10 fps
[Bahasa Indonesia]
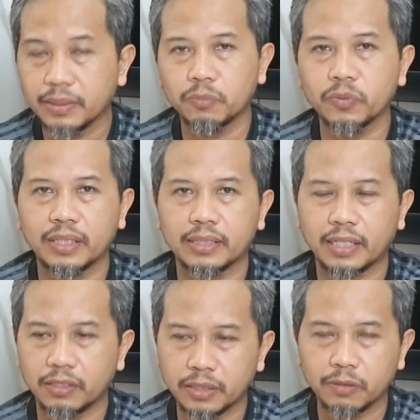
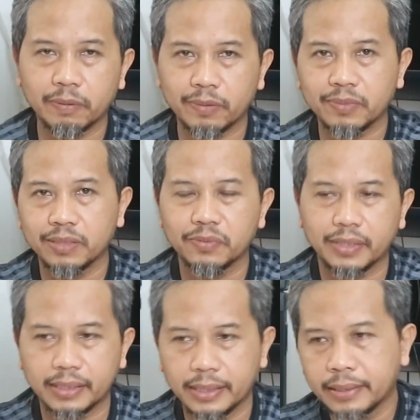penipuan kalau itu memang
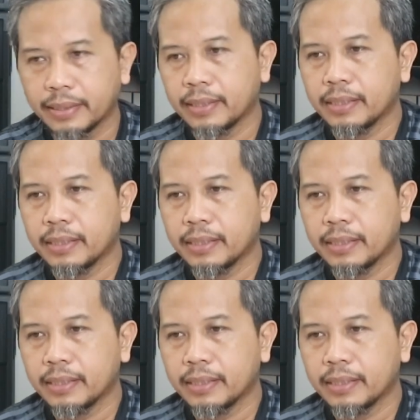penipuan ya.